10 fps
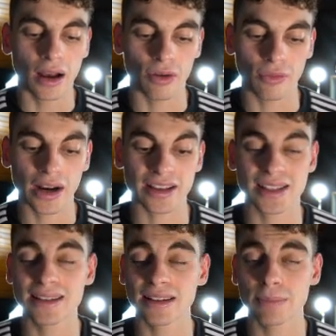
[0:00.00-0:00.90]
Euh, voilà,
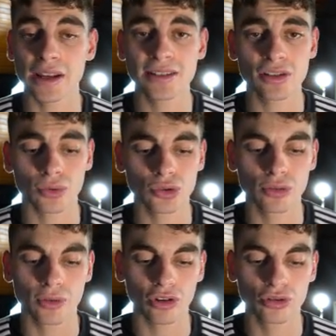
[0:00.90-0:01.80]
si tu as des playlists sur
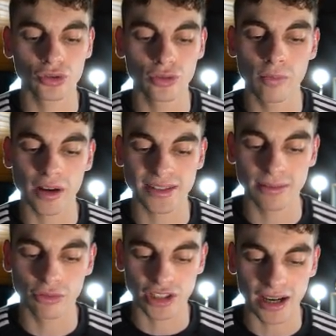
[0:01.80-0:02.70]
YouTube, coche YouTube, moi
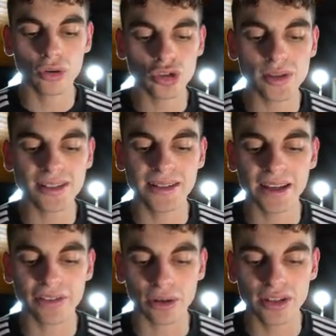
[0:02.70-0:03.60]
c'est mon cas. Ensuite,
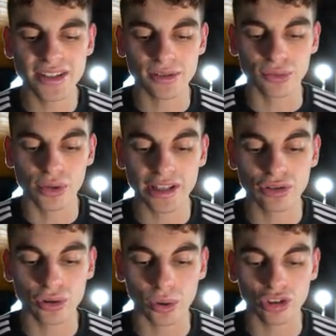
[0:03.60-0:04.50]
lien vers une liste de
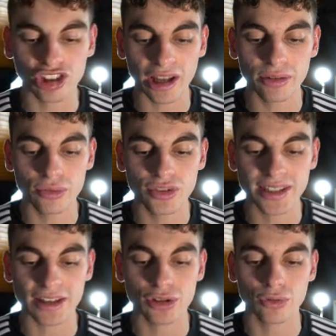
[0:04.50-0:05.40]
lecture, une chaîne, une
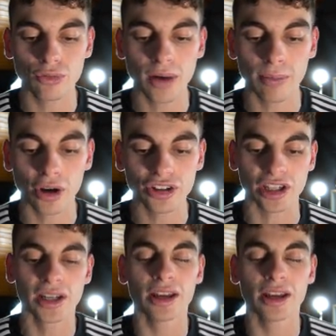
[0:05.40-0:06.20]
station ou un blog.